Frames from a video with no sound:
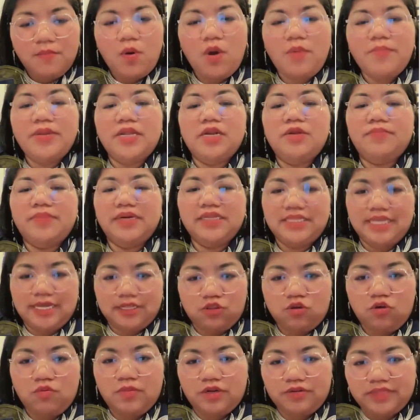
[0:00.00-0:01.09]
qua mình làm ớt
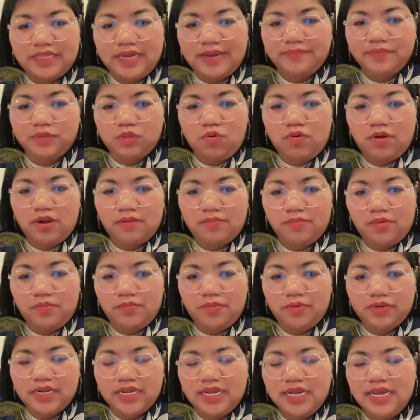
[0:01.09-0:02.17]
tẹt tôm mà lột tai toàn món
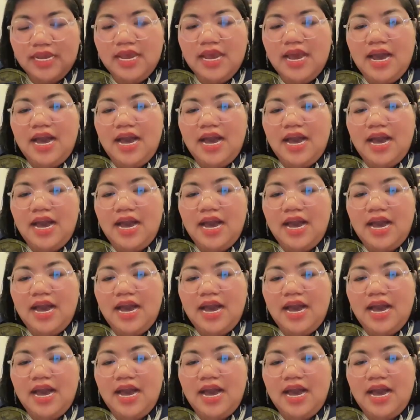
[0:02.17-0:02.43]
bốn đấy